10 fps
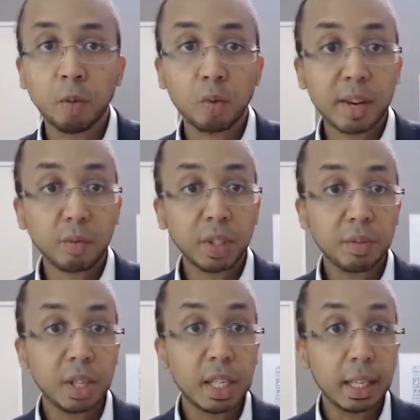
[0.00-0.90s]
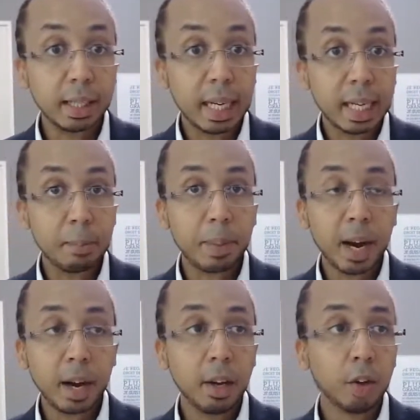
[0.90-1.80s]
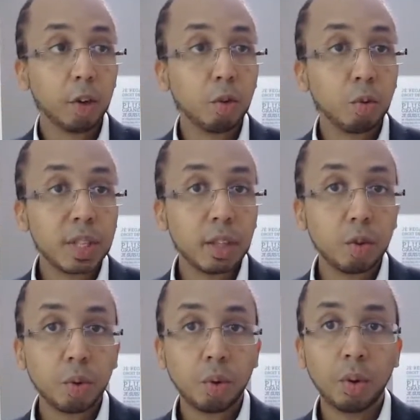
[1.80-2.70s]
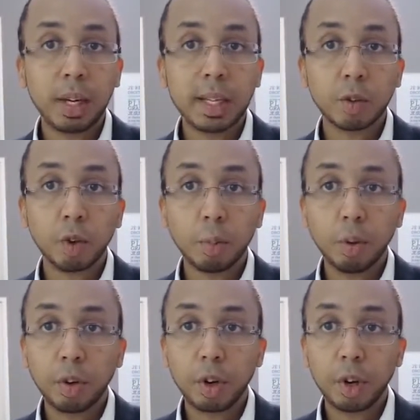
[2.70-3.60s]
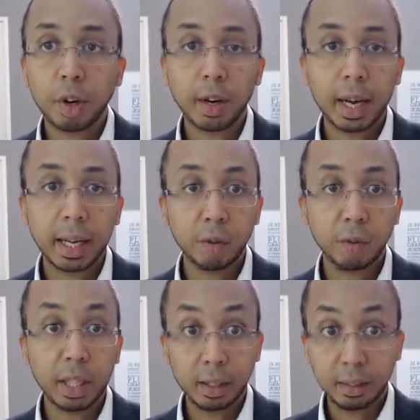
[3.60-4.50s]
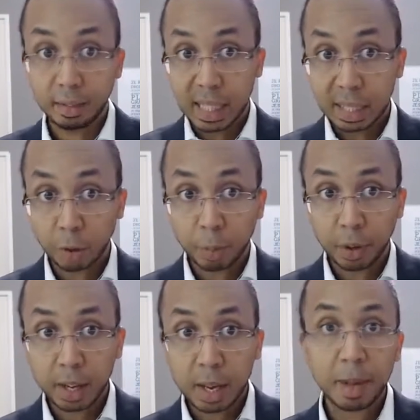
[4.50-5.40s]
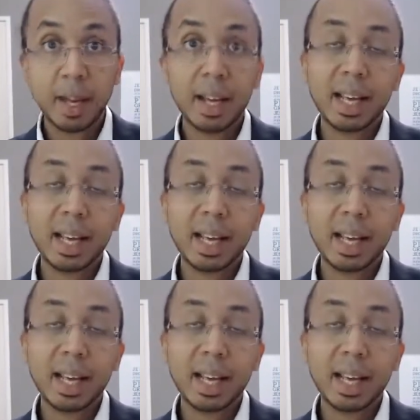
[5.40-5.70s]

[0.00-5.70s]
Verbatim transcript: nous avons défini dès le départ que nous aidons les entrepreneurs à devenir des entrepreneurs libres.